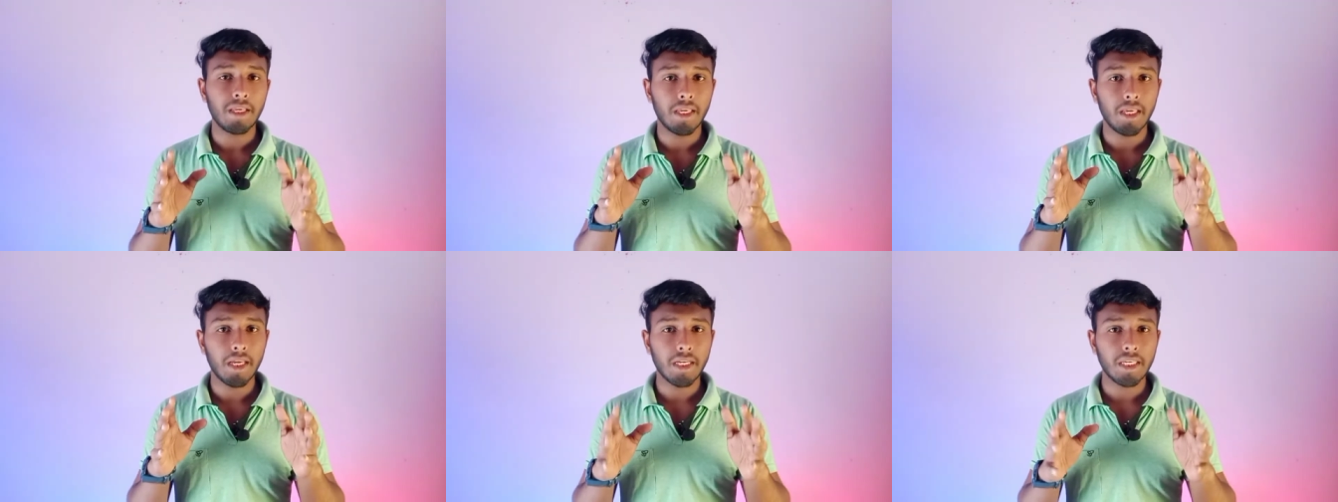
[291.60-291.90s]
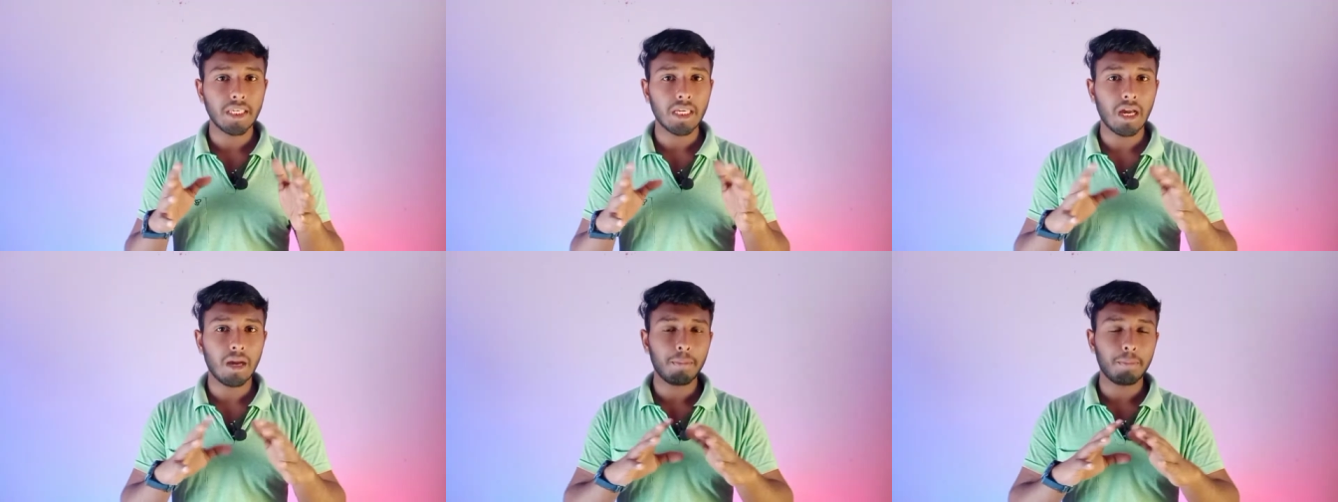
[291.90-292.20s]
एक
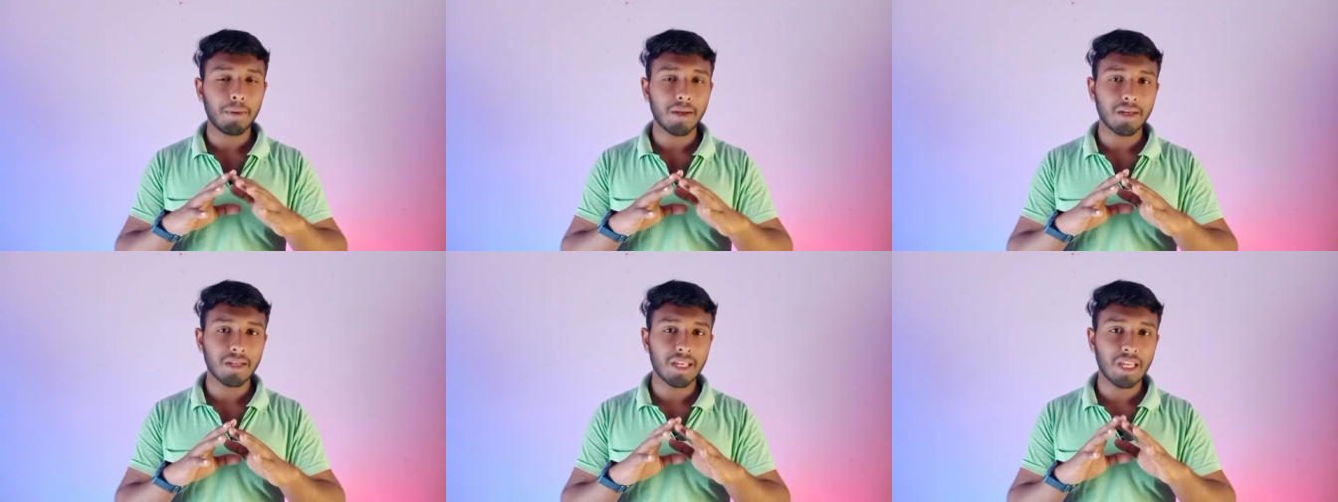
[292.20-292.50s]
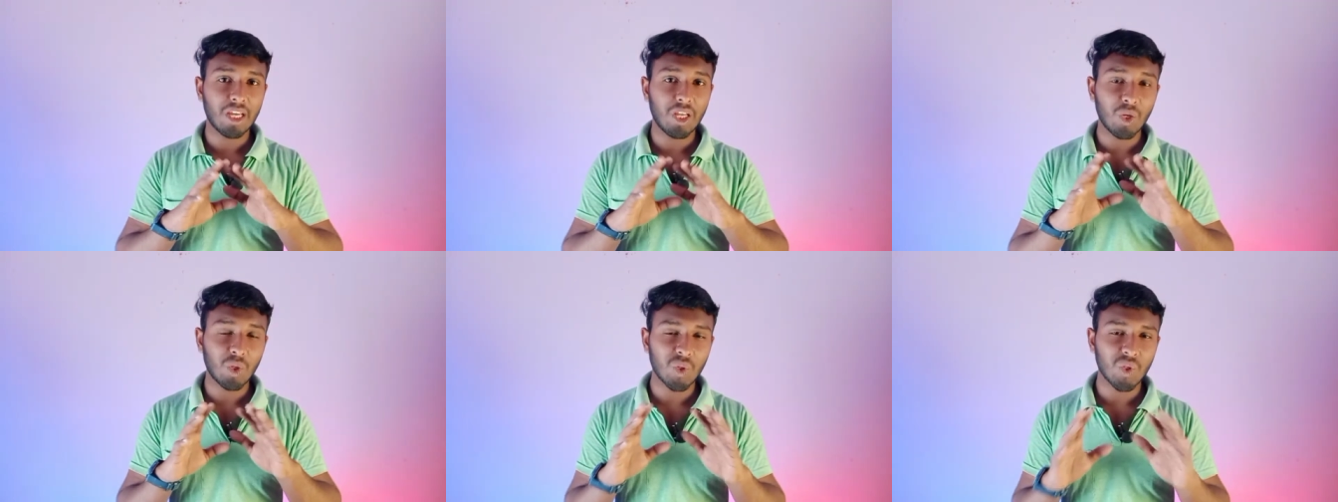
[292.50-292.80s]
यहाँ पर
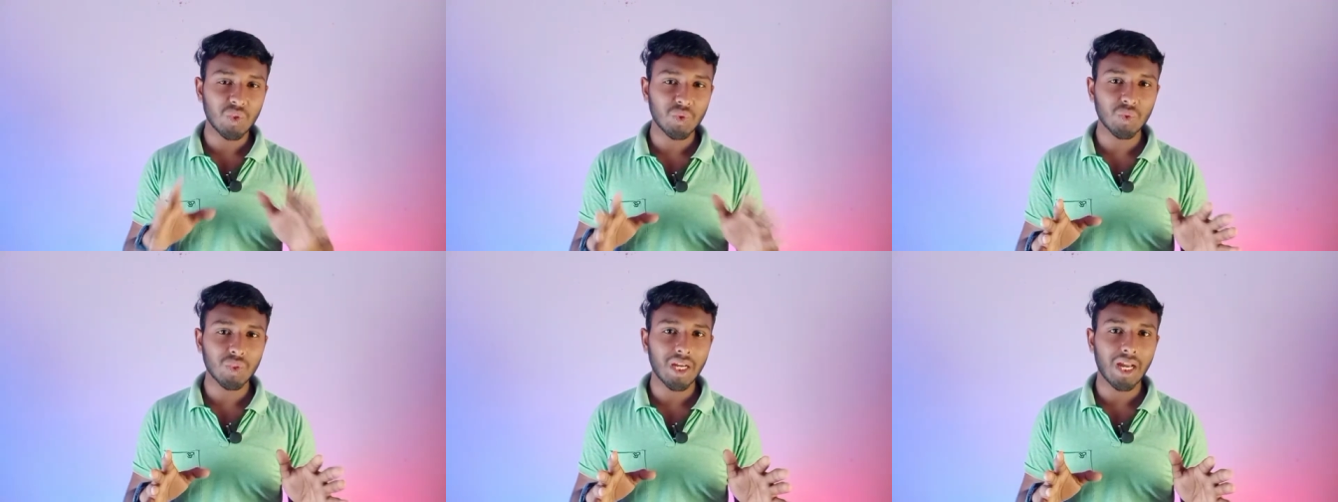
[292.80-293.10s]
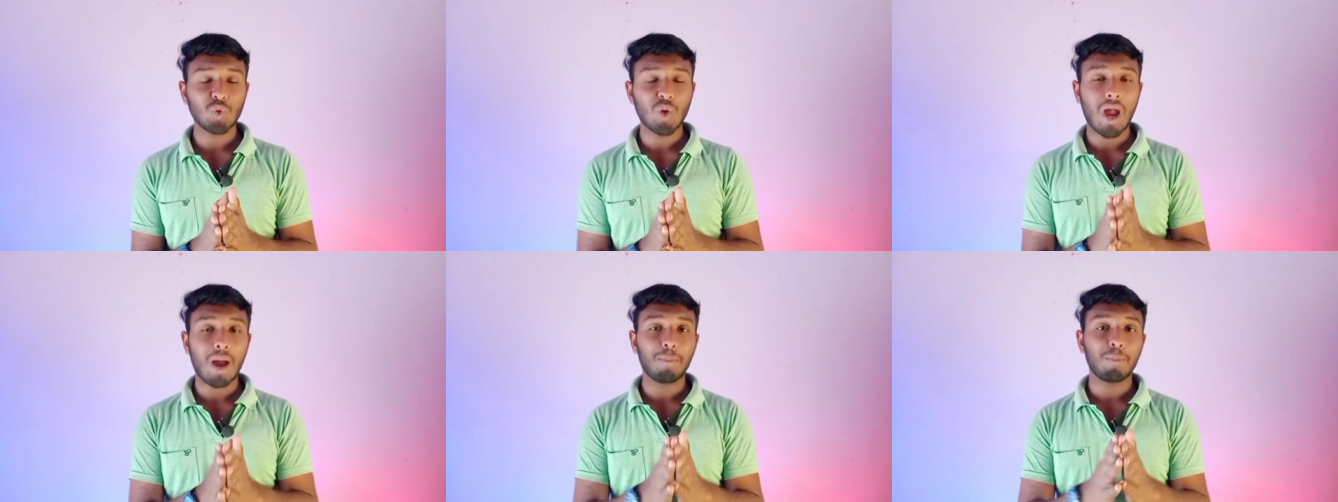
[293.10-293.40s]
खेल हो चुका
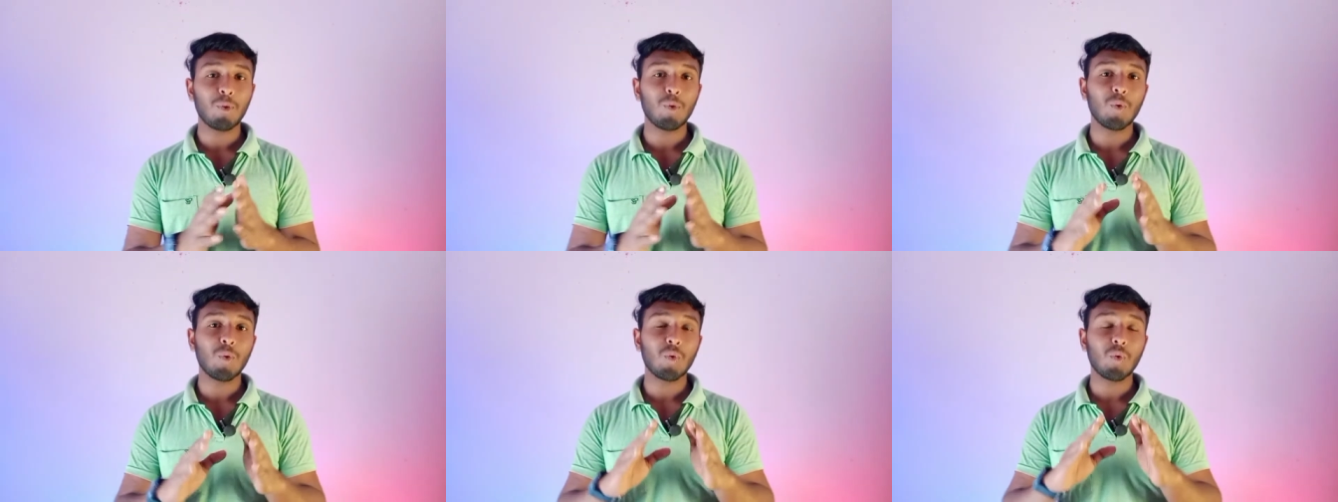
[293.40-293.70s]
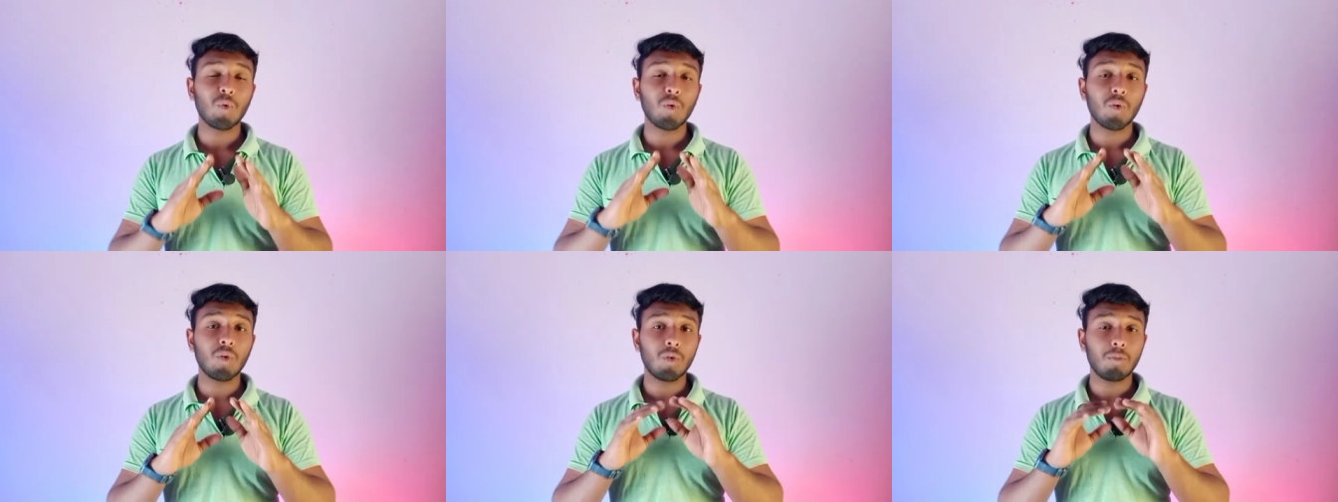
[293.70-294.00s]
है तो आप लोगों
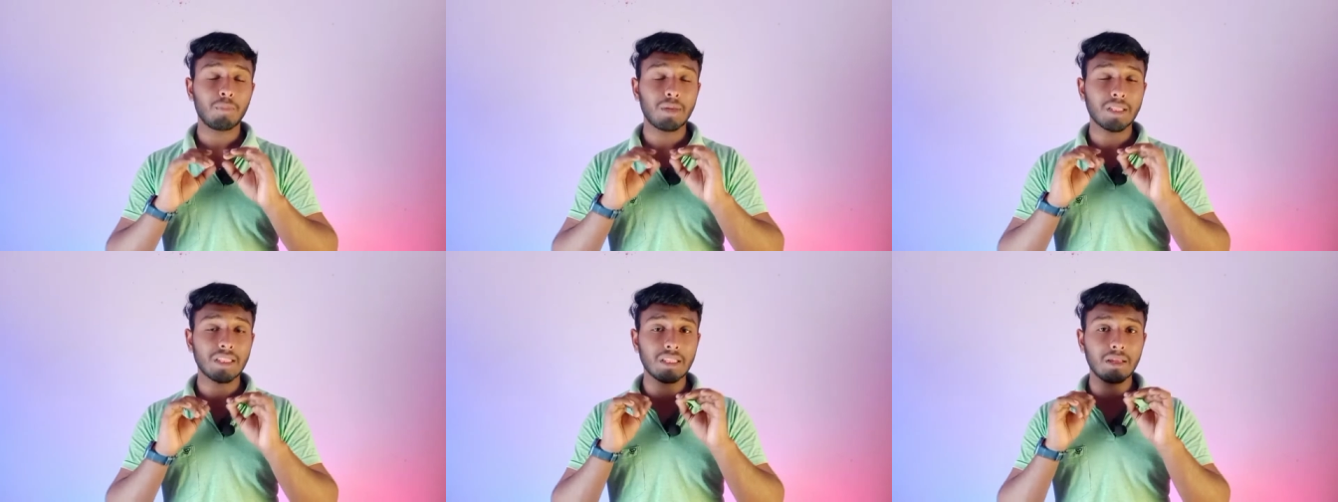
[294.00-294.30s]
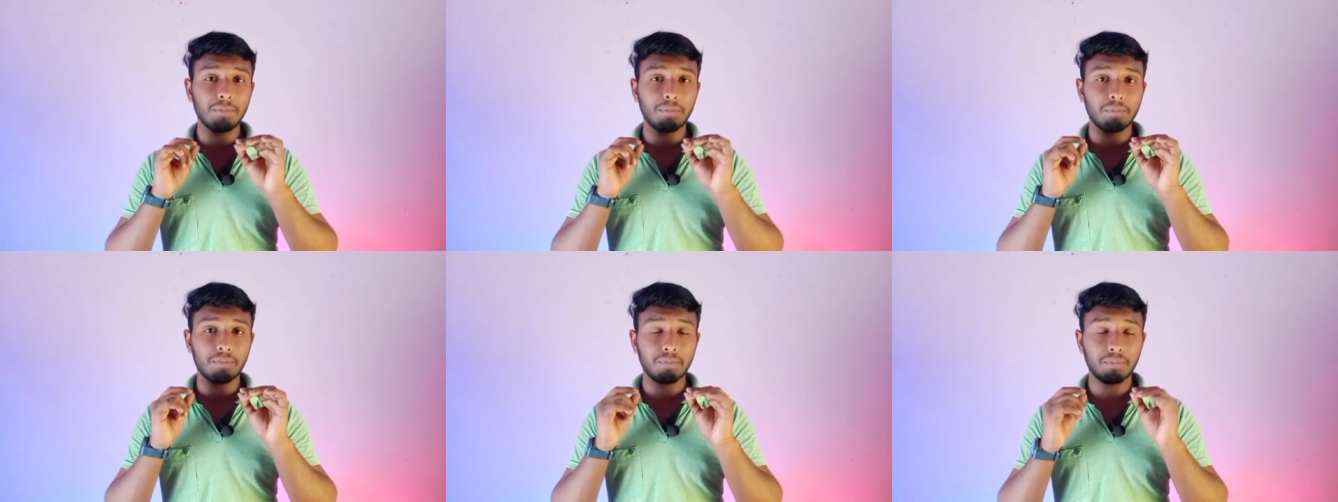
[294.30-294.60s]
को
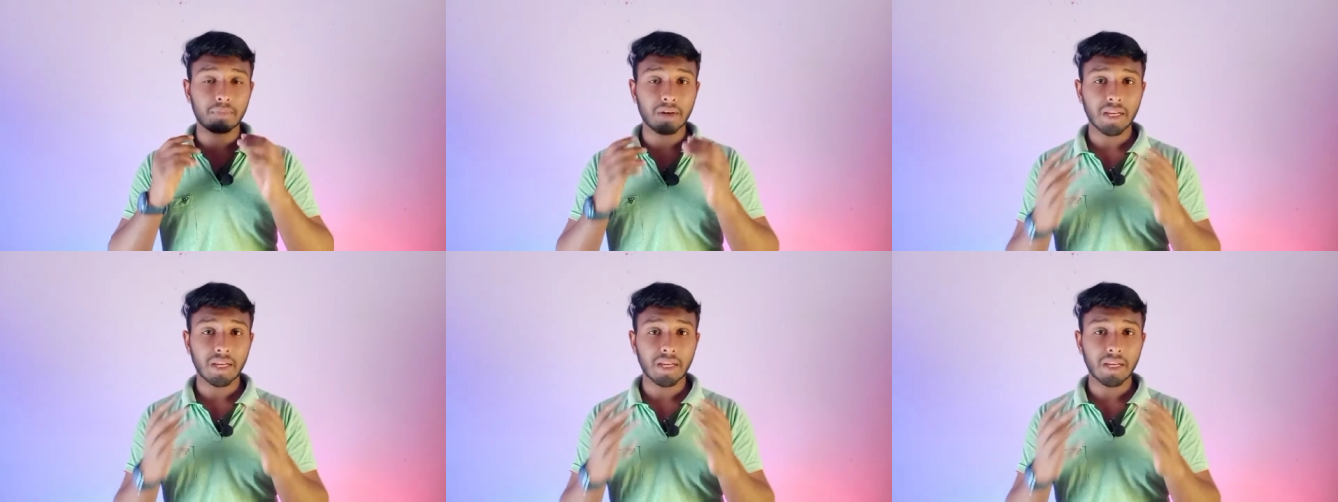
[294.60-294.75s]
मतलब